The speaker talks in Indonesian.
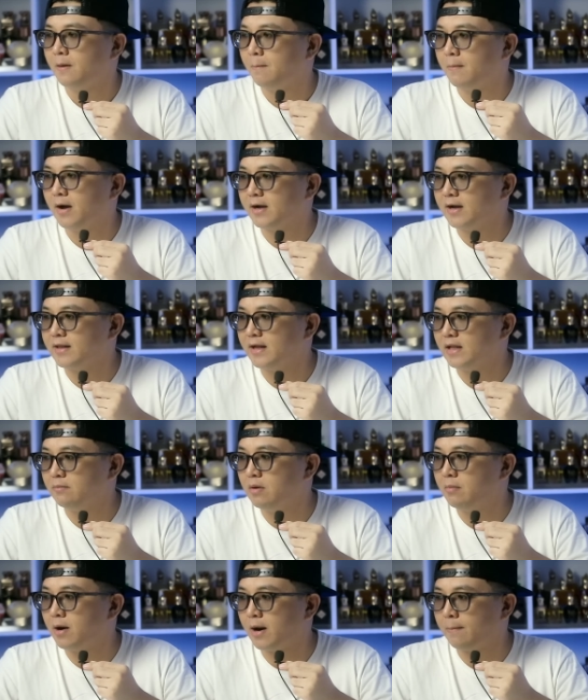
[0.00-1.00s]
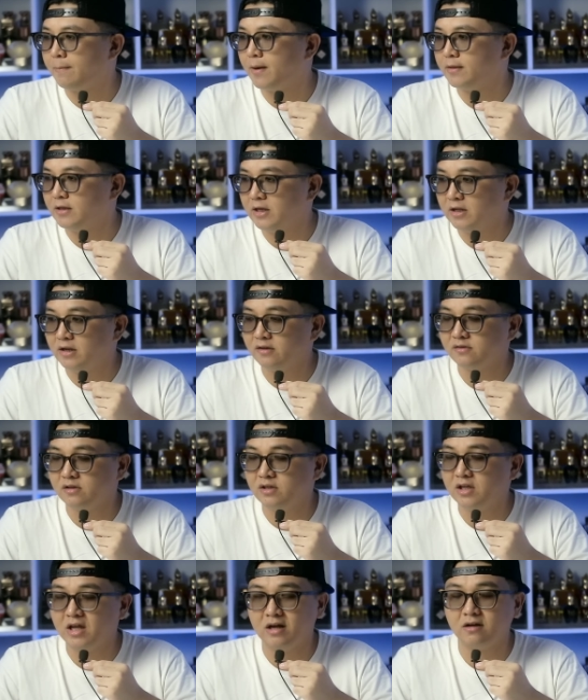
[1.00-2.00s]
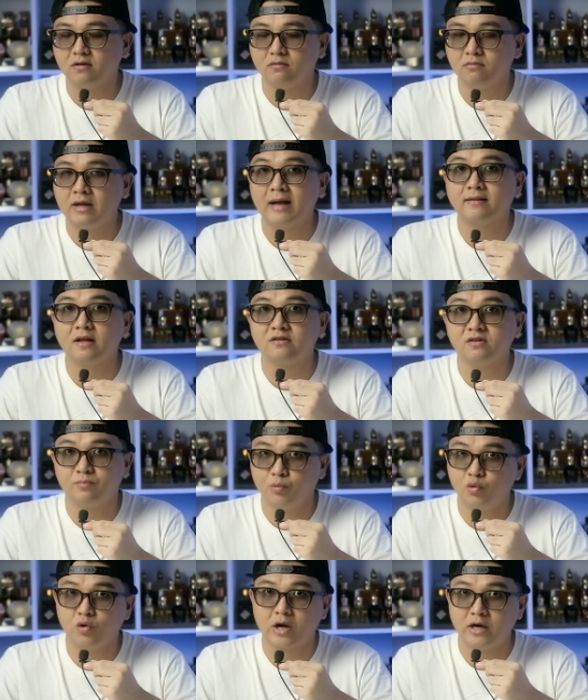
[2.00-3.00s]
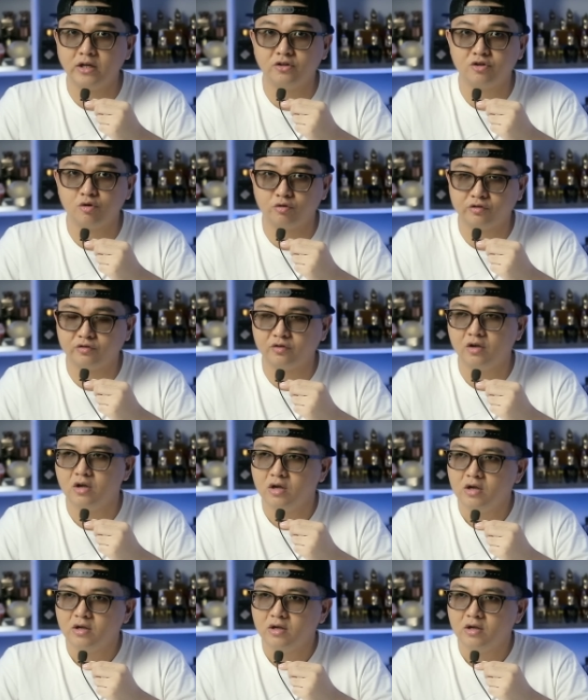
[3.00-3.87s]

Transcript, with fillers: bahkan ada beberapa di list ini yang di atas 10 kali cruts